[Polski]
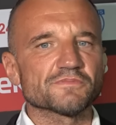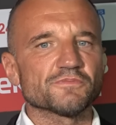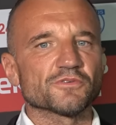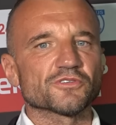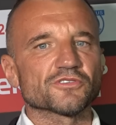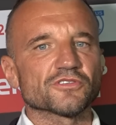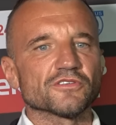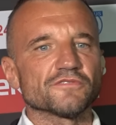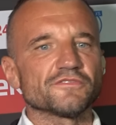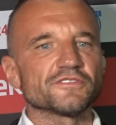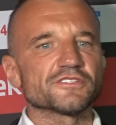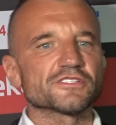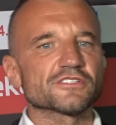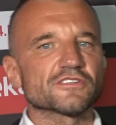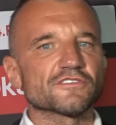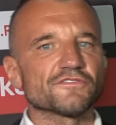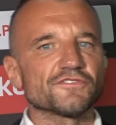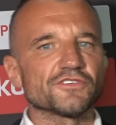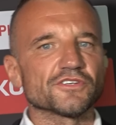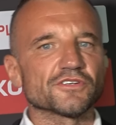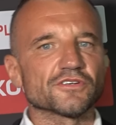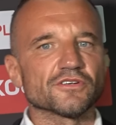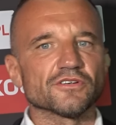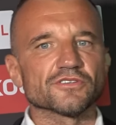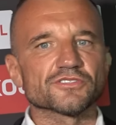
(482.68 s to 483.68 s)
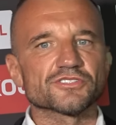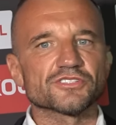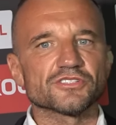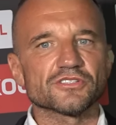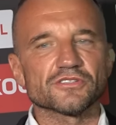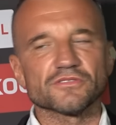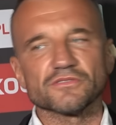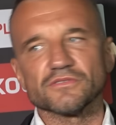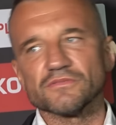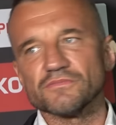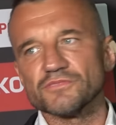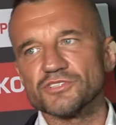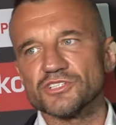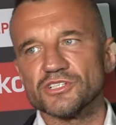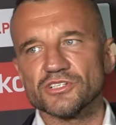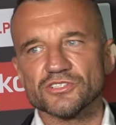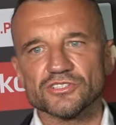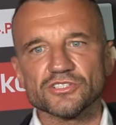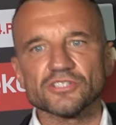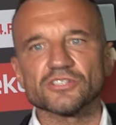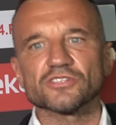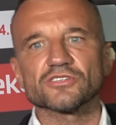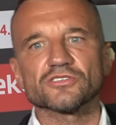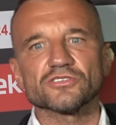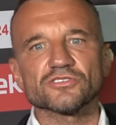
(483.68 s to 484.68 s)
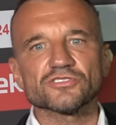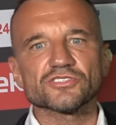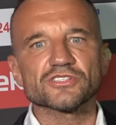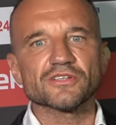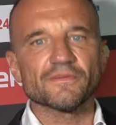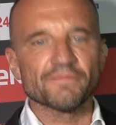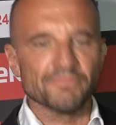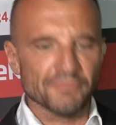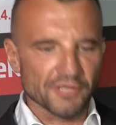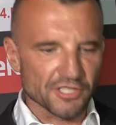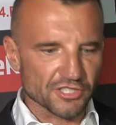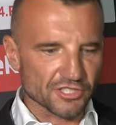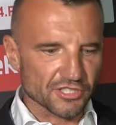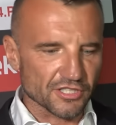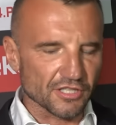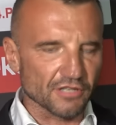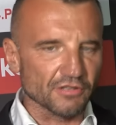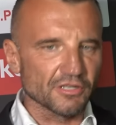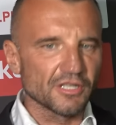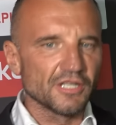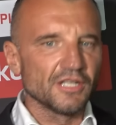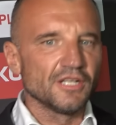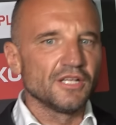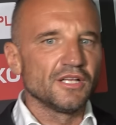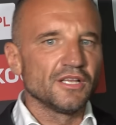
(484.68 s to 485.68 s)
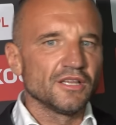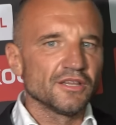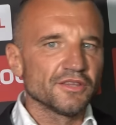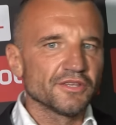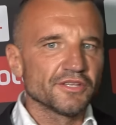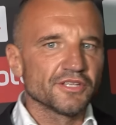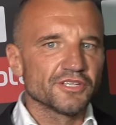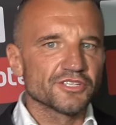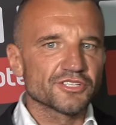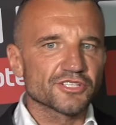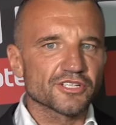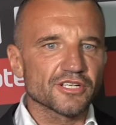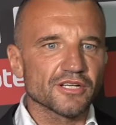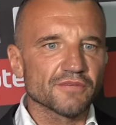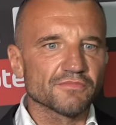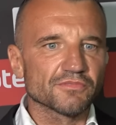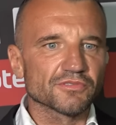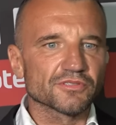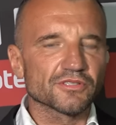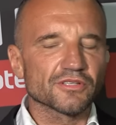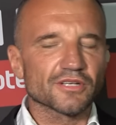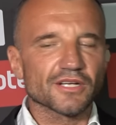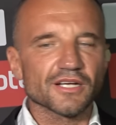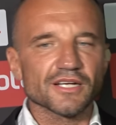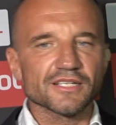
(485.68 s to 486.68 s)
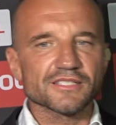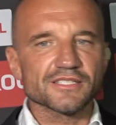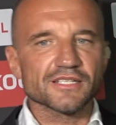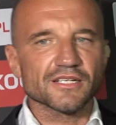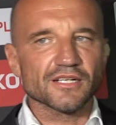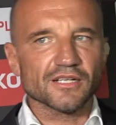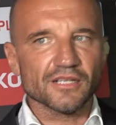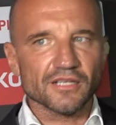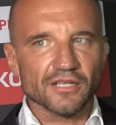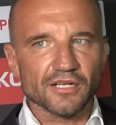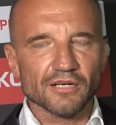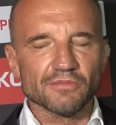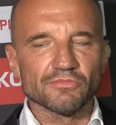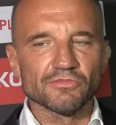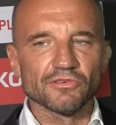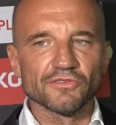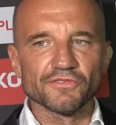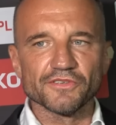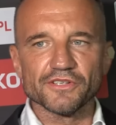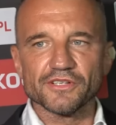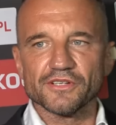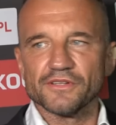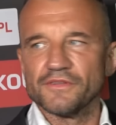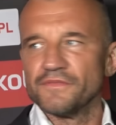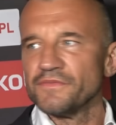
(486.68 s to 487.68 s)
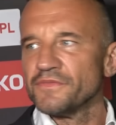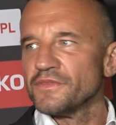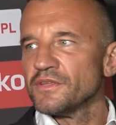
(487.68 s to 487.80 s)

sportowiec z krwi i kości. No myślę, że ktoś tam mieszał, źle mu doradza, a mówię,